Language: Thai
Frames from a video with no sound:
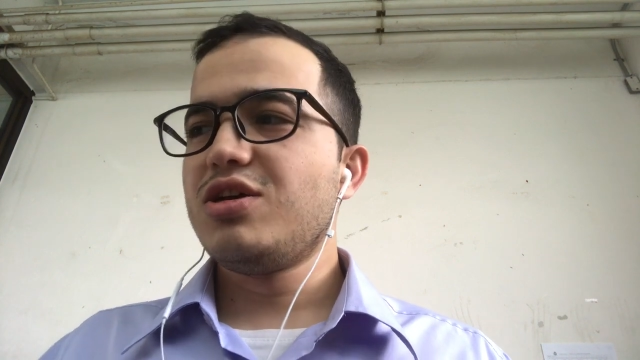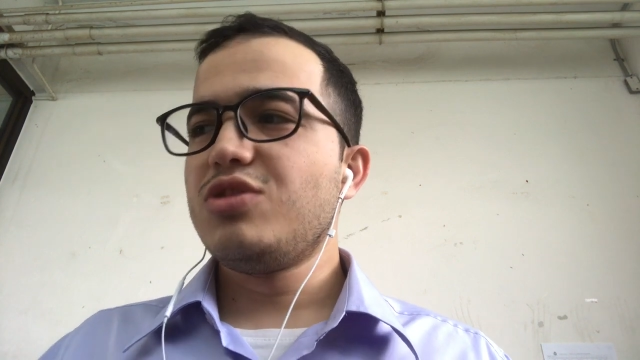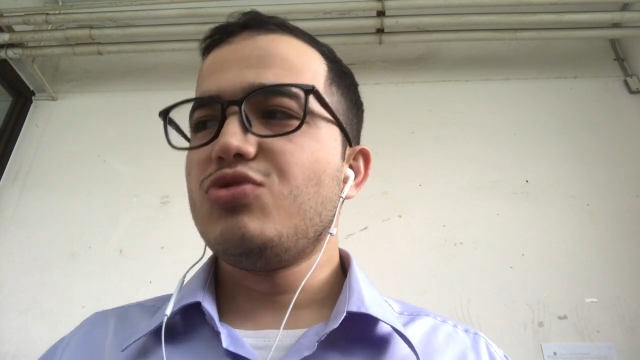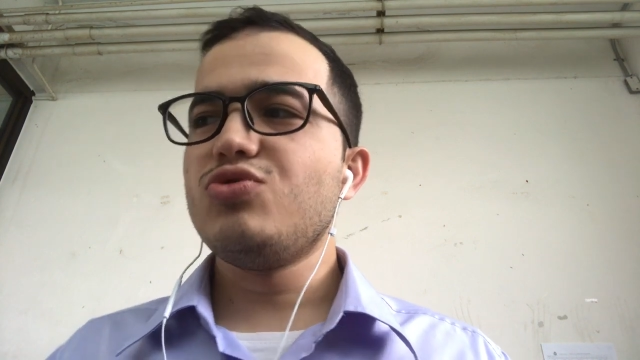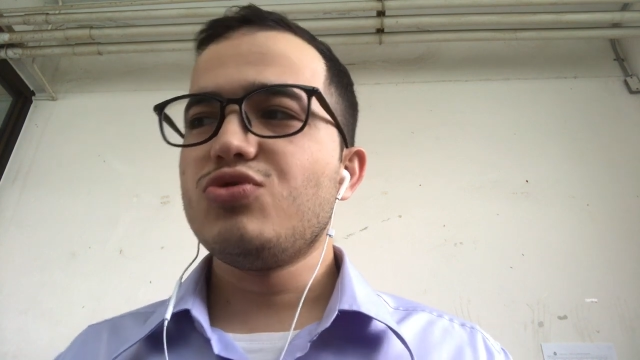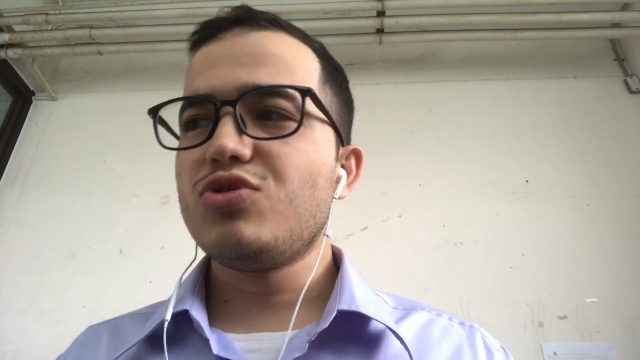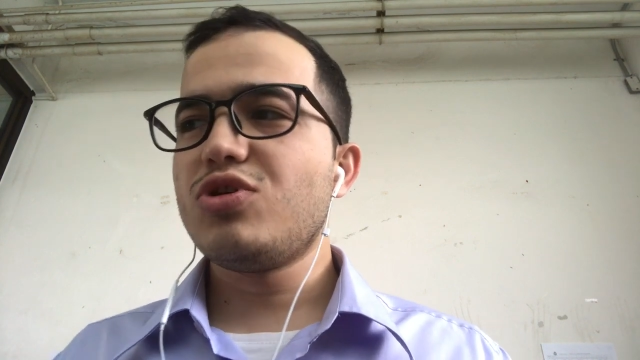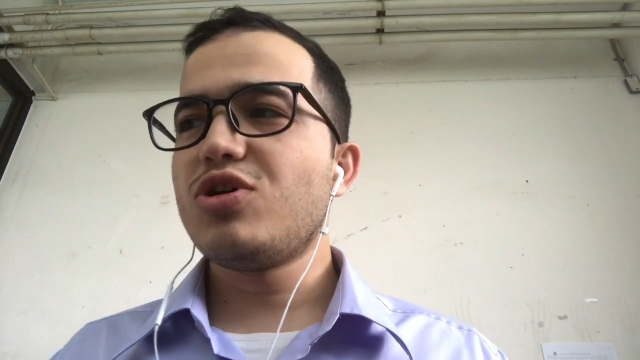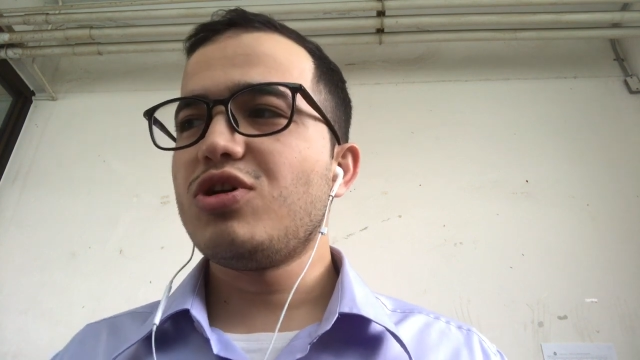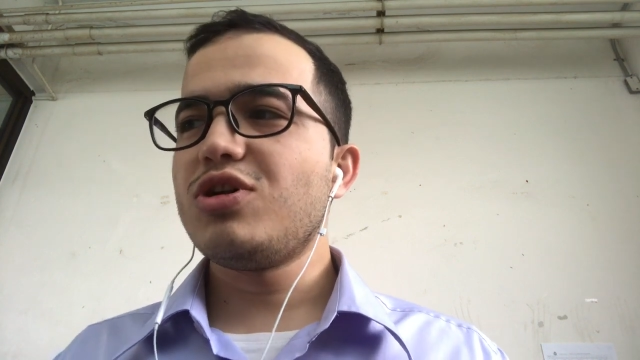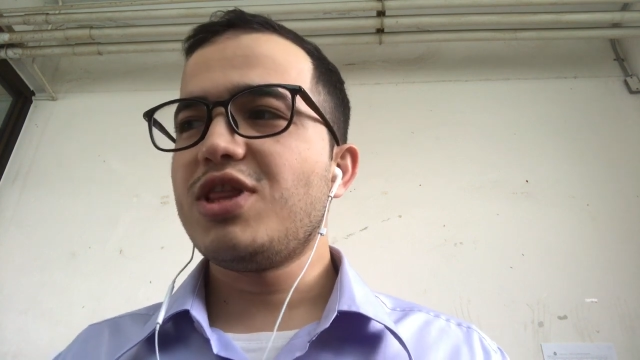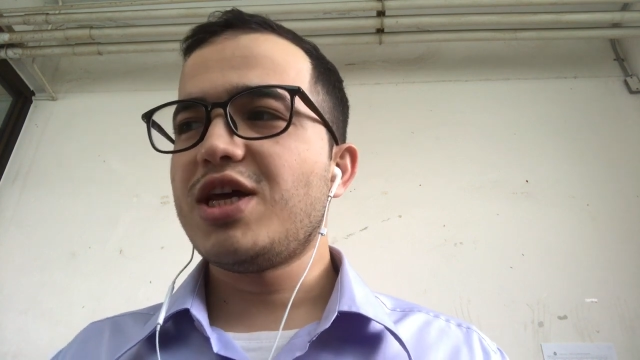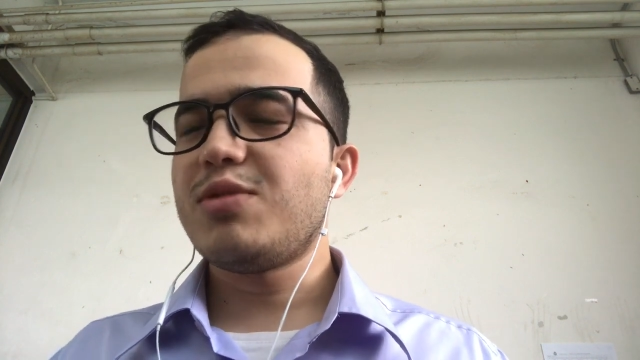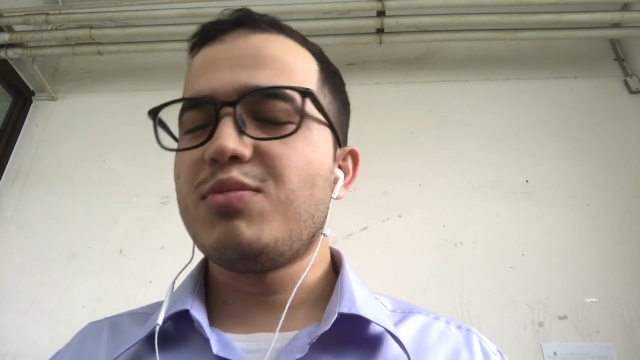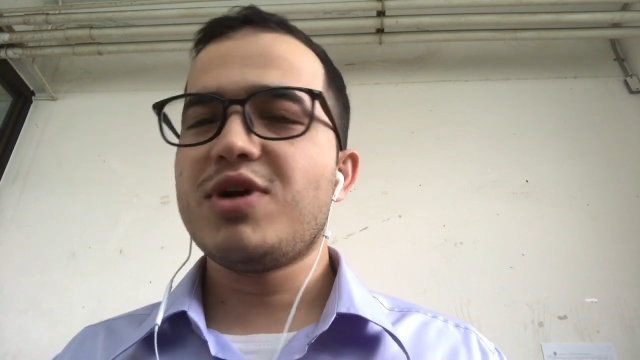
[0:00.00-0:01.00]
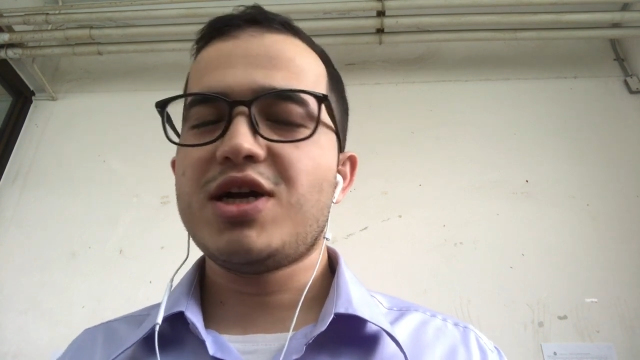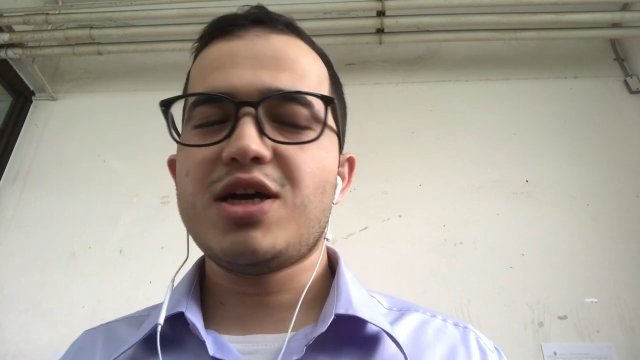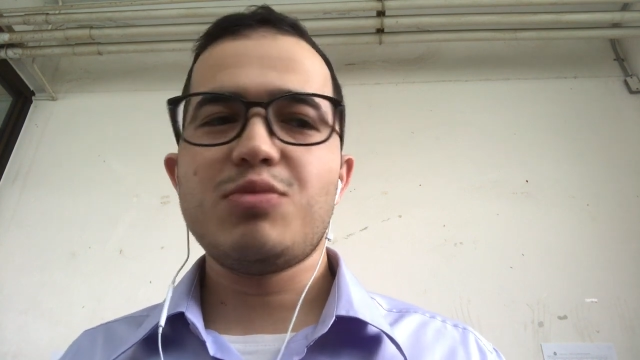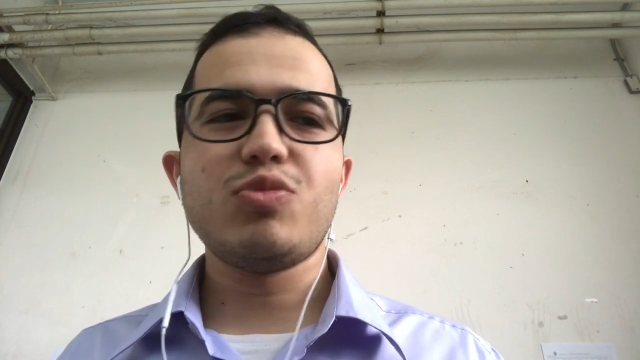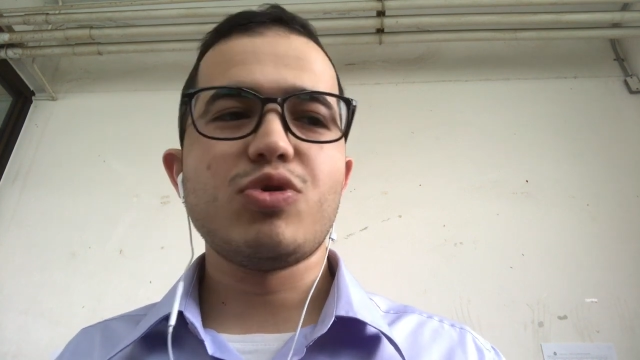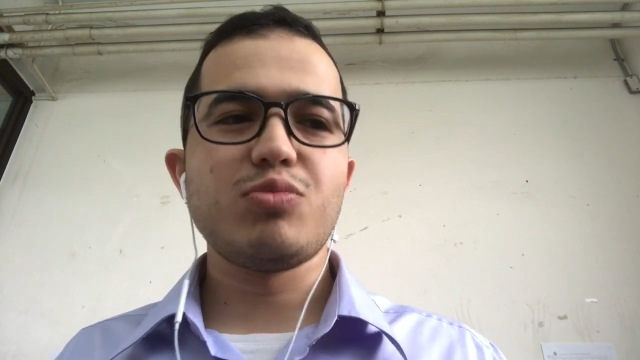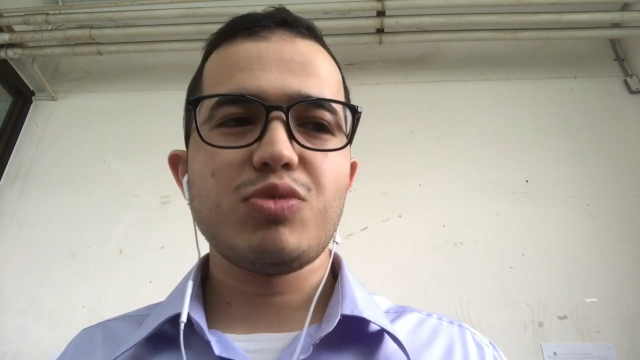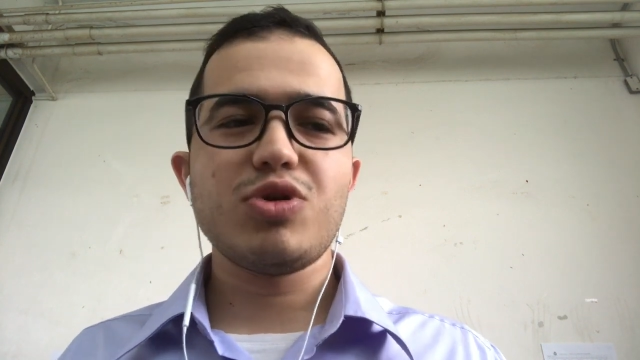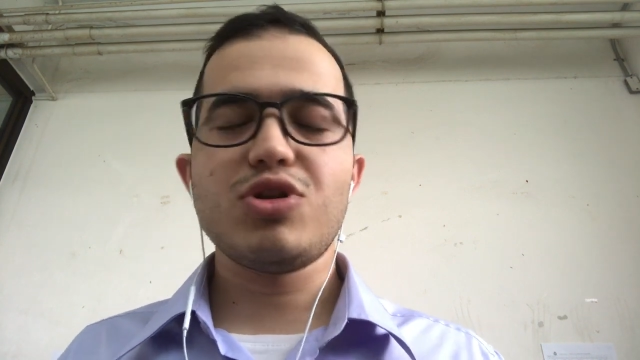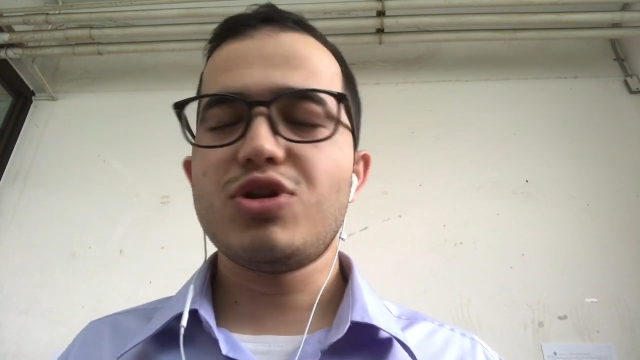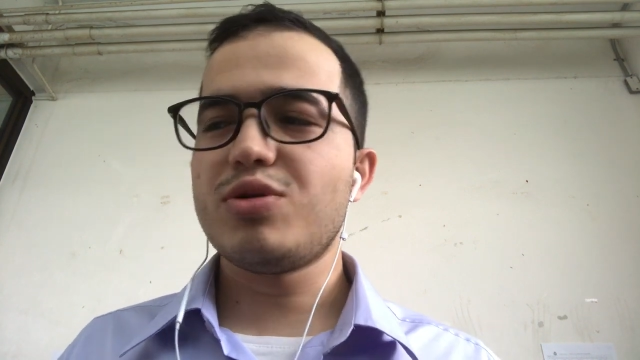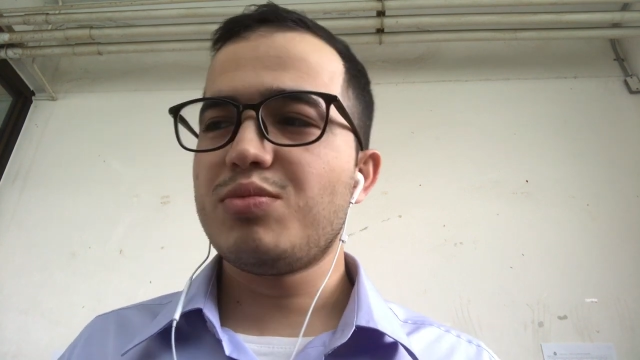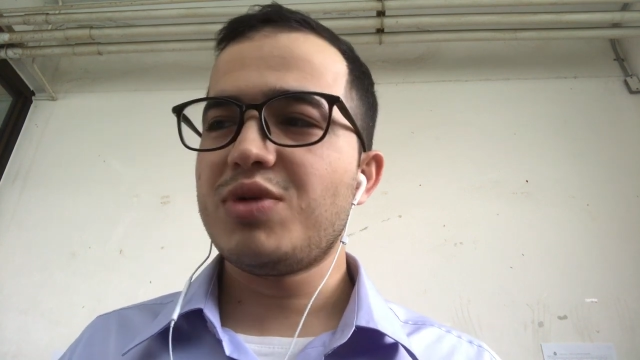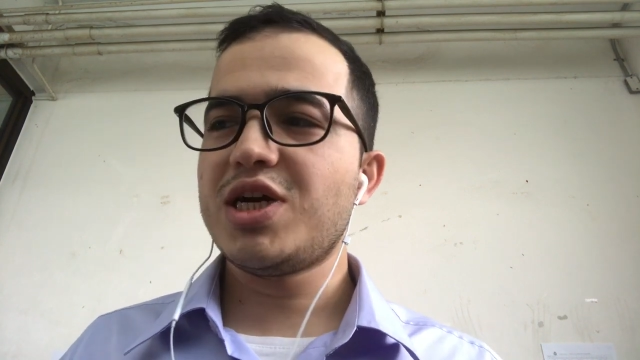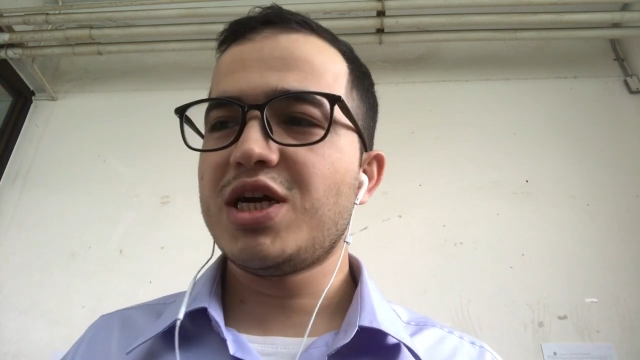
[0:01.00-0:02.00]
อยู่ก็ทำงานผมก็
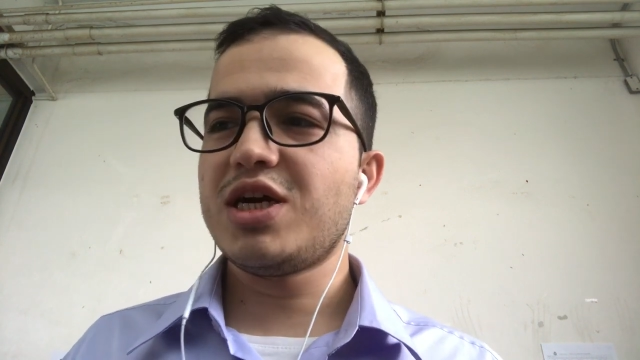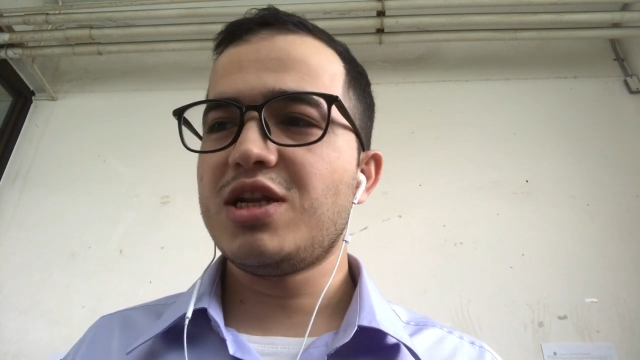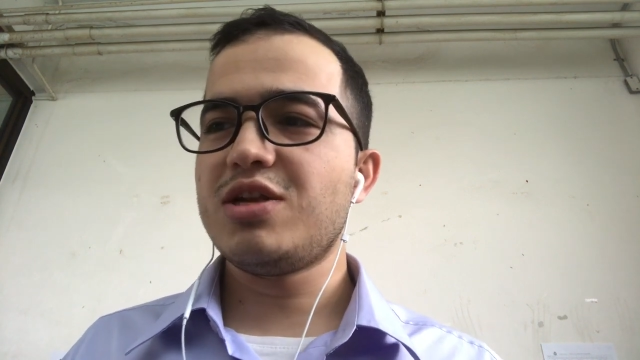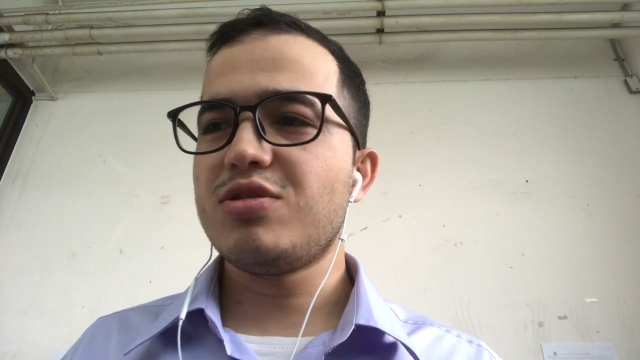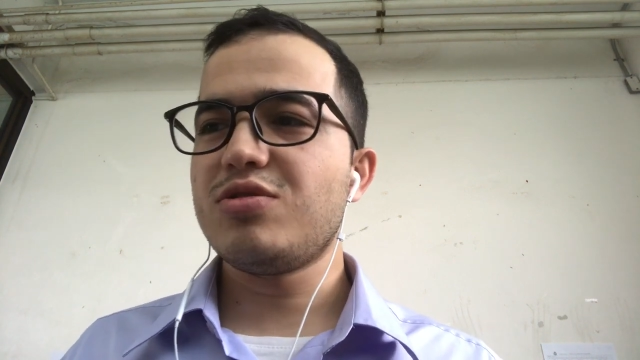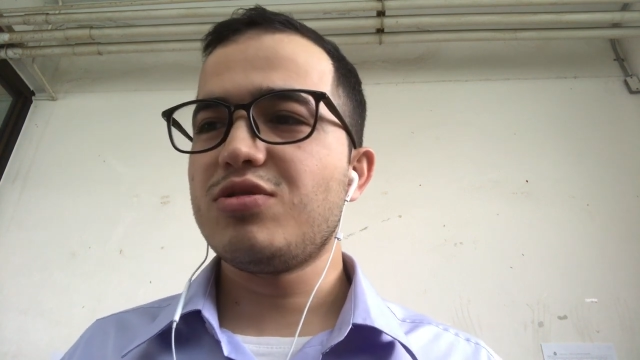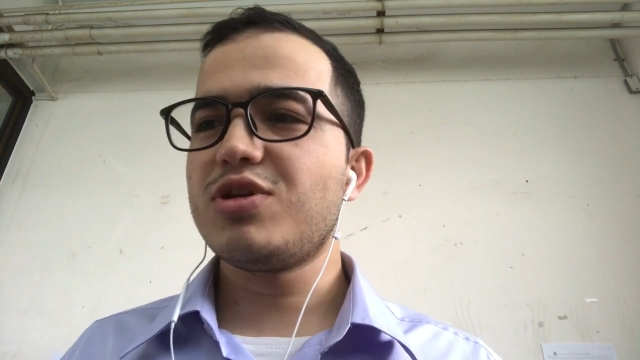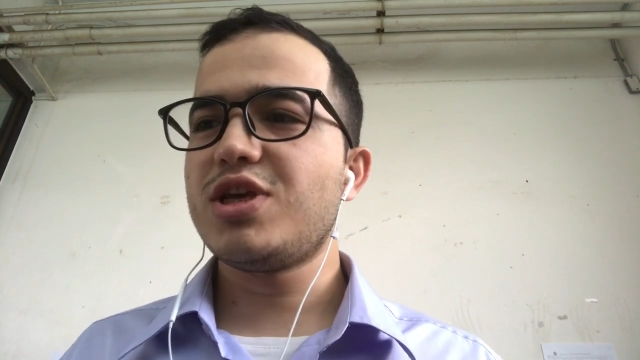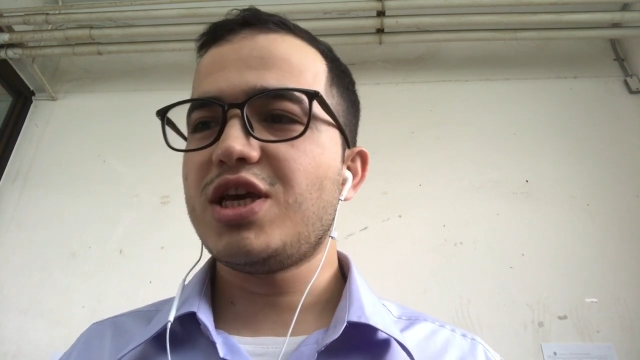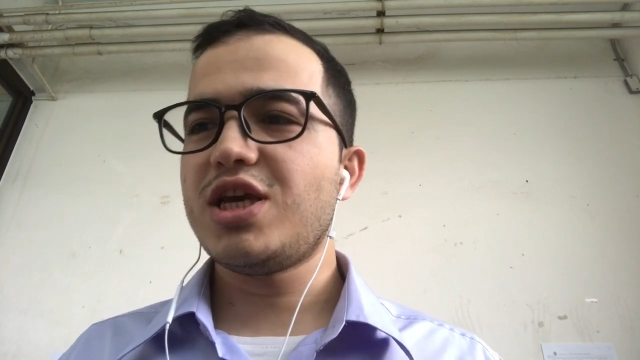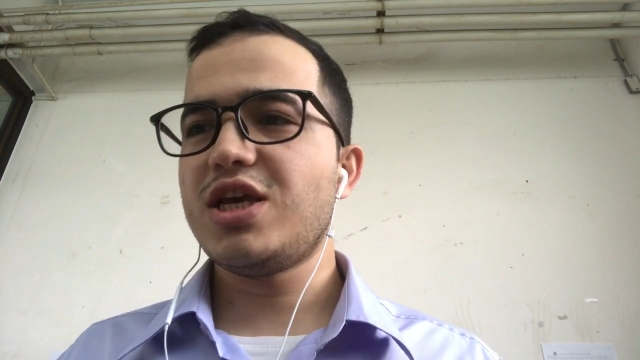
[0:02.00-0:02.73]
ทำงานโอเค